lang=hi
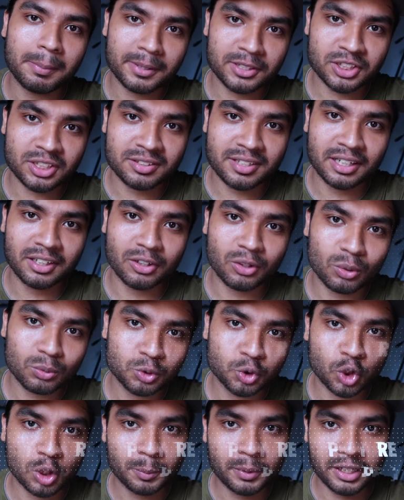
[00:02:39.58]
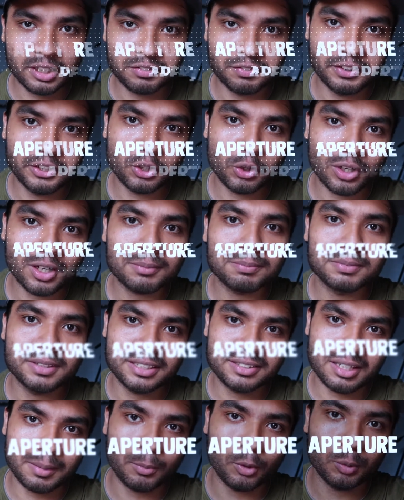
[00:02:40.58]
अपर्चर सेट करो जो कि मेरी इस वीडियो का
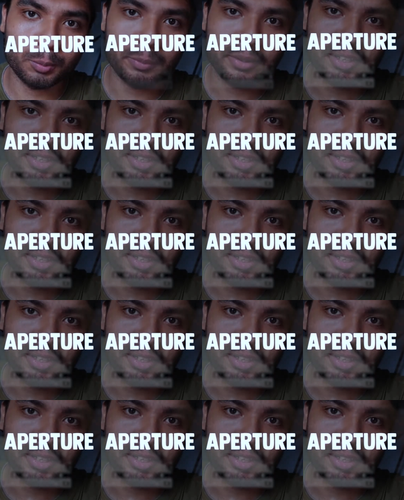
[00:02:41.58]
तीसरा पॉइंट